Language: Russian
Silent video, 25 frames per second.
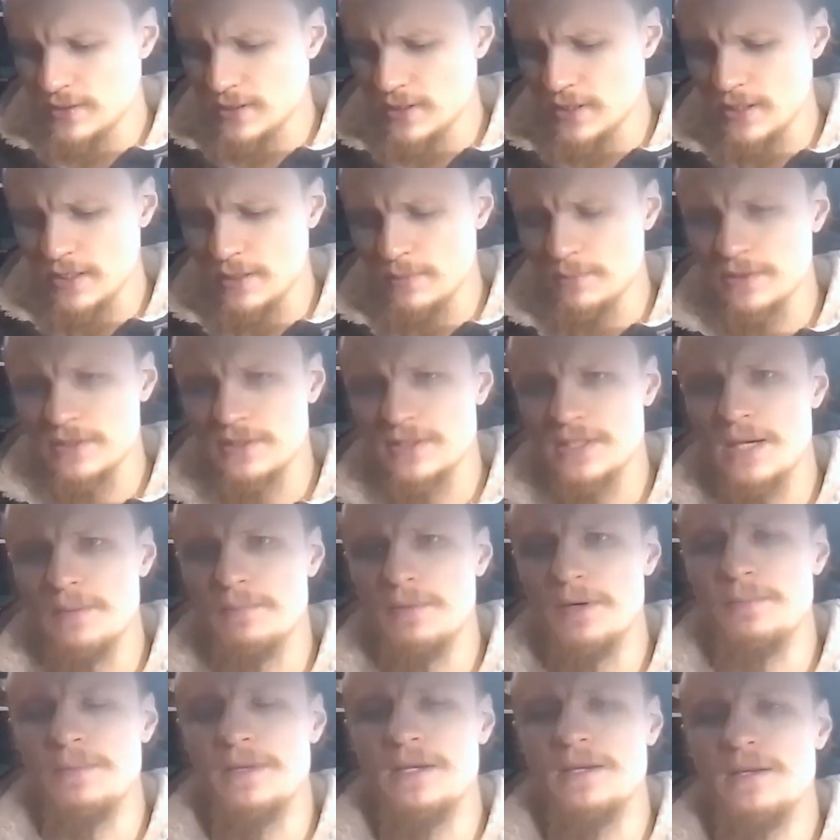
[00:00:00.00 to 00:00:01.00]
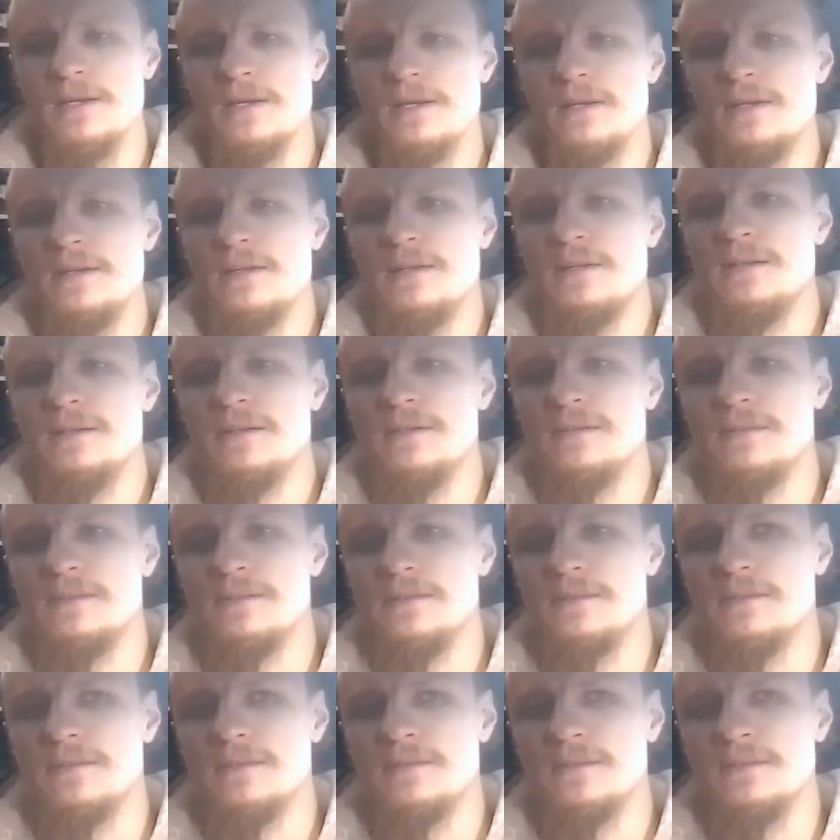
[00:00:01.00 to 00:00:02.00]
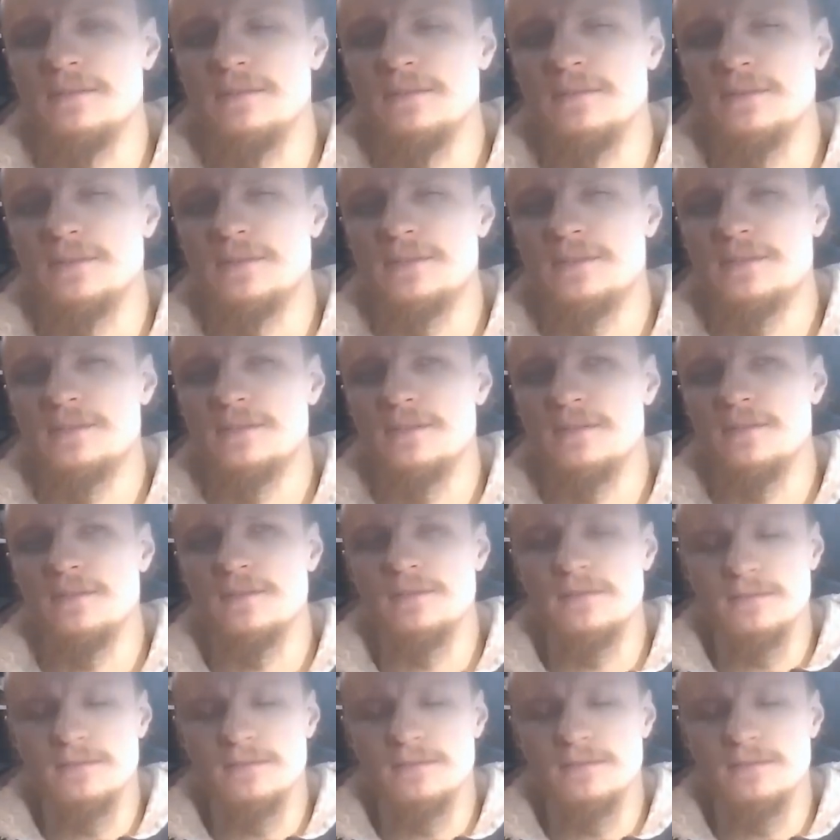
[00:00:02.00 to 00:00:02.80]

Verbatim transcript: с этими самыми, э, с,